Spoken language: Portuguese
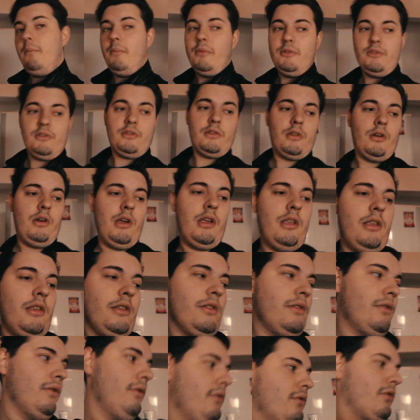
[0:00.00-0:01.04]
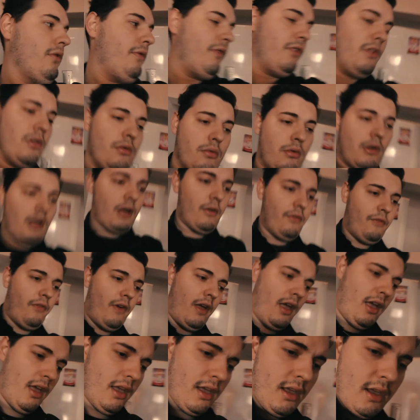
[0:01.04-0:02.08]
Mas então é isso, eu tô fazendo um
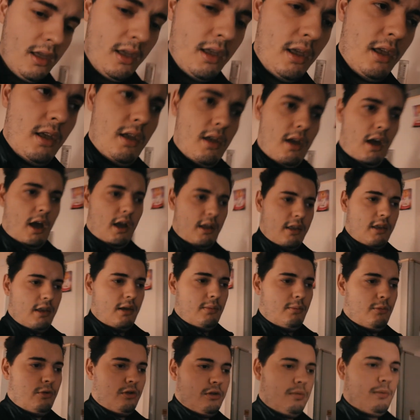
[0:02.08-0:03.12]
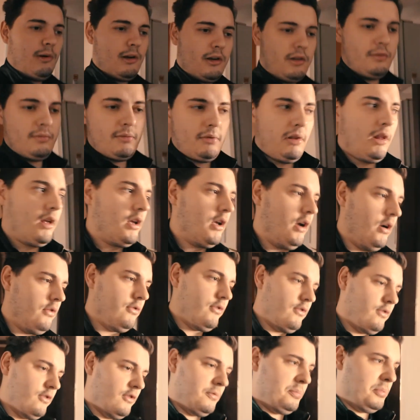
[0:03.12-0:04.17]
café, Aqui muito bacana, muito legal.
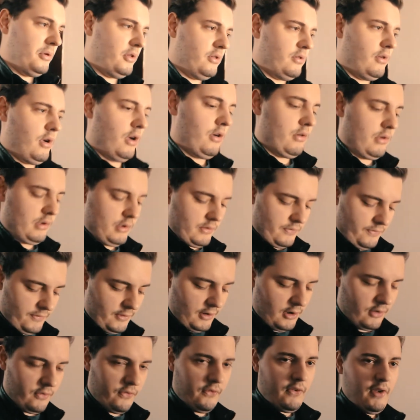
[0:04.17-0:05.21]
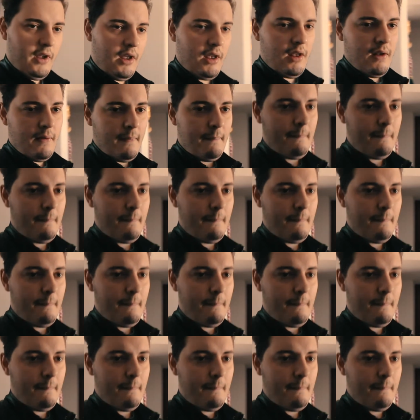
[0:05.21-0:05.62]
Só esperando a água ferver.